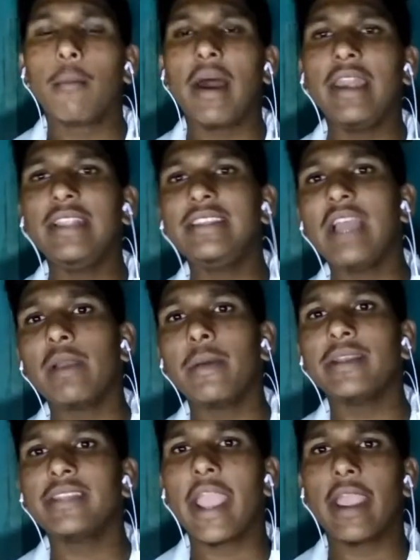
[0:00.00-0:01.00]
मान लीजिए आपके
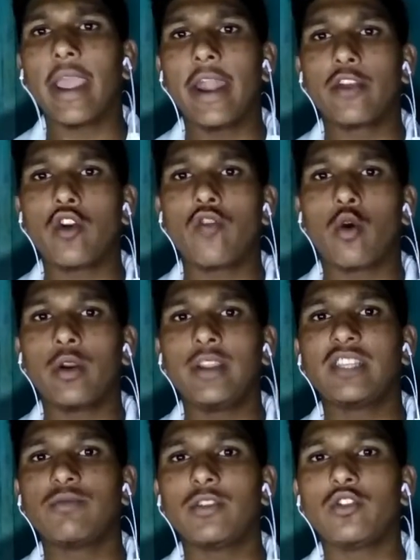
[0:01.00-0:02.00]
पास एक एंड्रॉइड फोन है
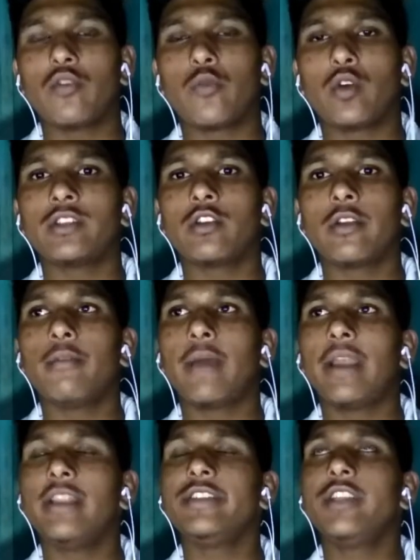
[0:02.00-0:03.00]
जिसमें जो प्रोसेसर है
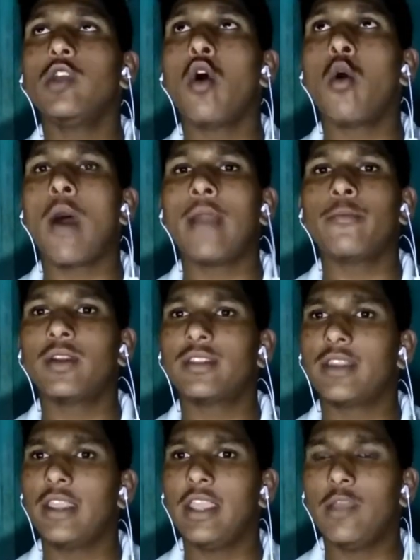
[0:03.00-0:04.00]
मान लीजिए वो 1.3
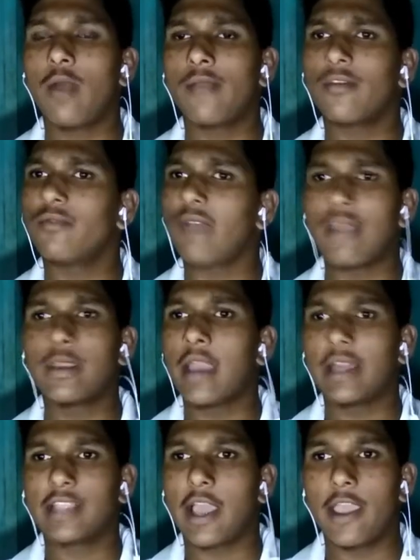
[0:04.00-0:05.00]
1.5
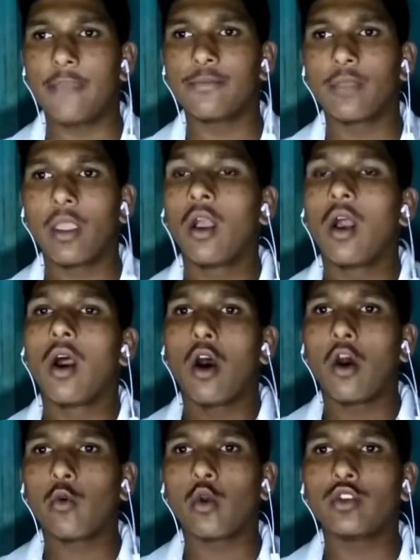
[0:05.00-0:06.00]
गीगाहर्ट्ज का है
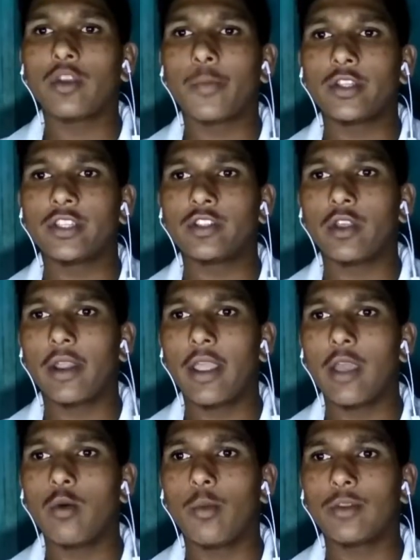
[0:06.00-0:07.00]
और वो जो प्रोसेसर
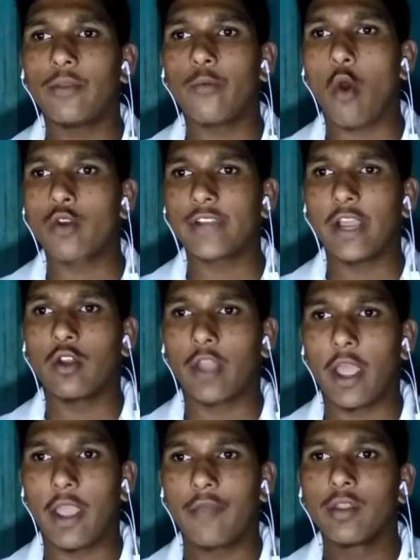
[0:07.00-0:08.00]
है वो मतलब ऑक्टाकोर
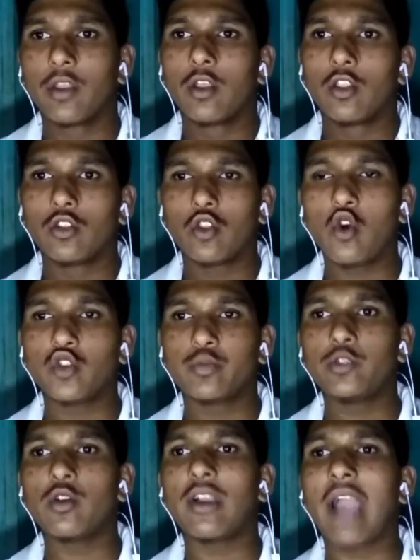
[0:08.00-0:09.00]
का है तो
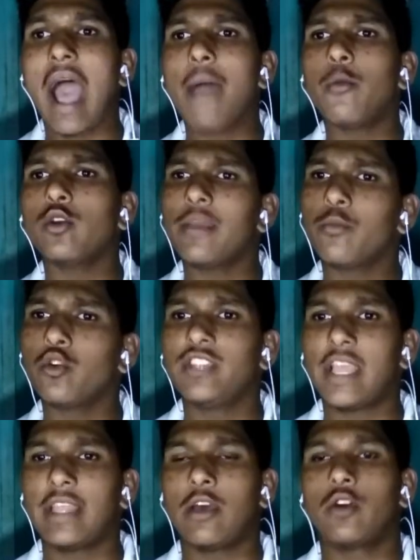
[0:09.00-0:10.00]
उसमें जो काम होता है बहुत
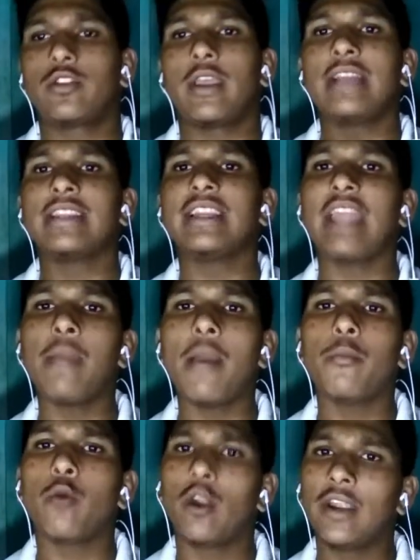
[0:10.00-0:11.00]
ज्यादा होता है आज के टाइम में
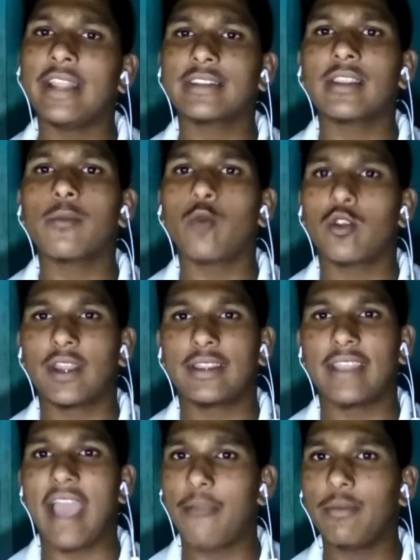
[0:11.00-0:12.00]
आप मल्टीटास्किंग बहुत
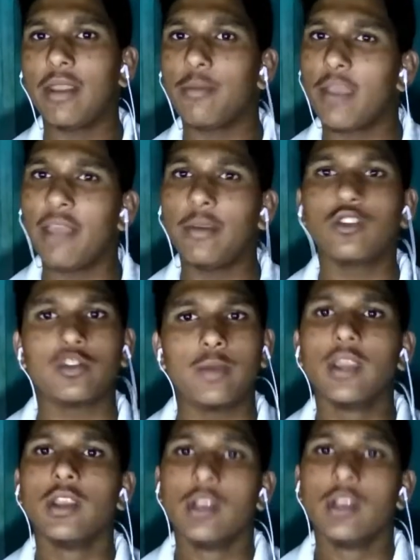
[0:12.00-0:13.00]
करते हैं आपने मैं भी कुछ भी